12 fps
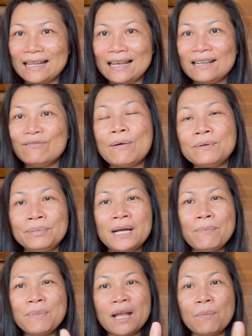หรือว่าเพื่
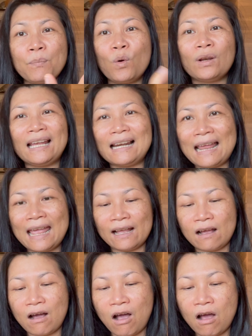อนๆมีกระปุกเล็
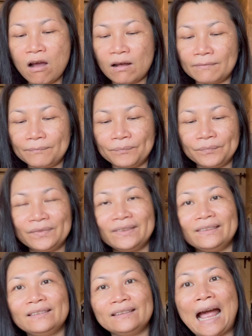กๆก็
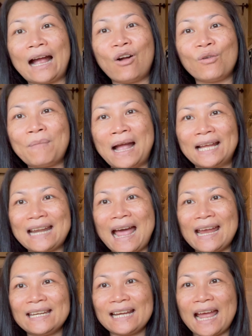ตักออกมาได้
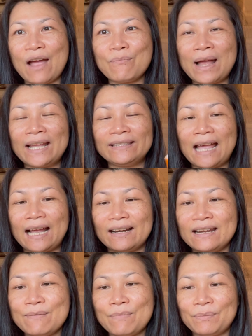นะคะไม้ตักค
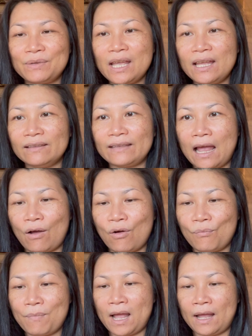รีมแบบนี้ตักอ
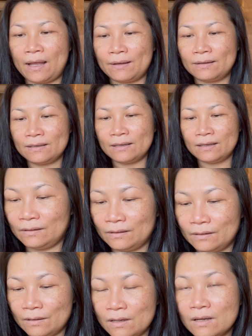อกมา
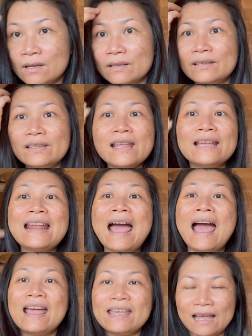เสีย
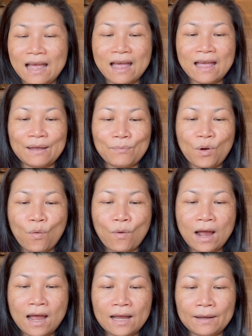ดายค่ะเพราะ
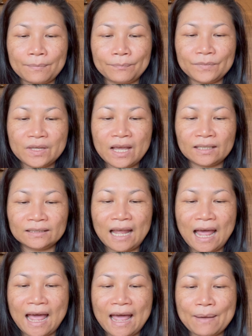ว่ายัง
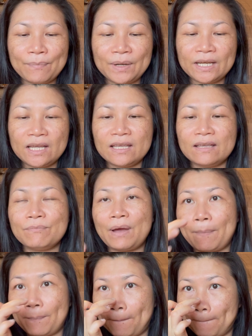ทาไปได้อีกแบบ